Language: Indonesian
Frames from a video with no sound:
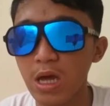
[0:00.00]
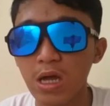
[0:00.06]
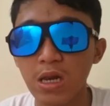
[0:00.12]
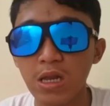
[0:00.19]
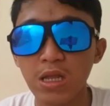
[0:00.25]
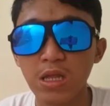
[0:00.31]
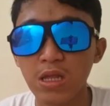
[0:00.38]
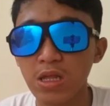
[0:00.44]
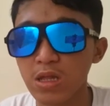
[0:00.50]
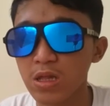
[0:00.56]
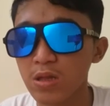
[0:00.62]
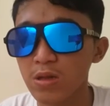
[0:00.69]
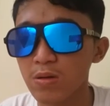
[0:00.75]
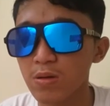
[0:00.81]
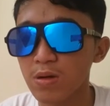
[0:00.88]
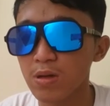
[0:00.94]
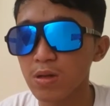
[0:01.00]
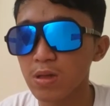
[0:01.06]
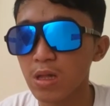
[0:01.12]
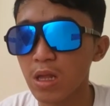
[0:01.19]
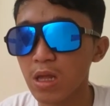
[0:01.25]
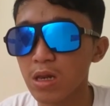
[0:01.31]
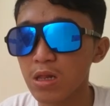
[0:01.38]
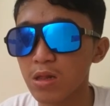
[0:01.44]
dari se,
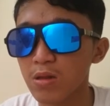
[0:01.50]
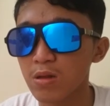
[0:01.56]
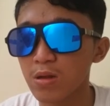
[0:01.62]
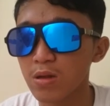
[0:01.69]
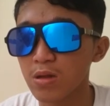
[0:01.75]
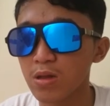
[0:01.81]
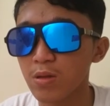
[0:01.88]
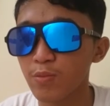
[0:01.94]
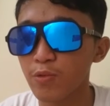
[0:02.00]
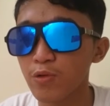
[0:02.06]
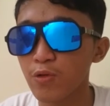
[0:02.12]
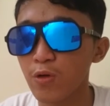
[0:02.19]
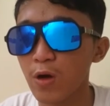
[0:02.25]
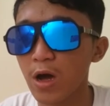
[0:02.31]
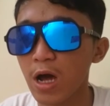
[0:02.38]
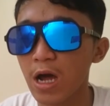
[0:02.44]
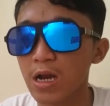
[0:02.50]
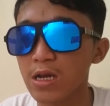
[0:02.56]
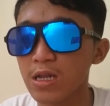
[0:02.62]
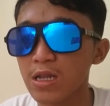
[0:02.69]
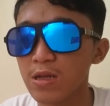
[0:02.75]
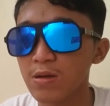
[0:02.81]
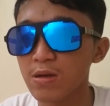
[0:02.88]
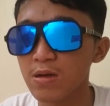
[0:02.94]
dari se, 10
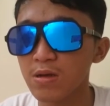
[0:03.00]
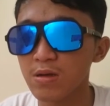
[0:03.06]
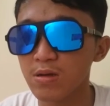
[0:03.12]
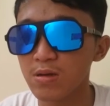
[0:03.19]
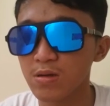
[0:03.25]
adik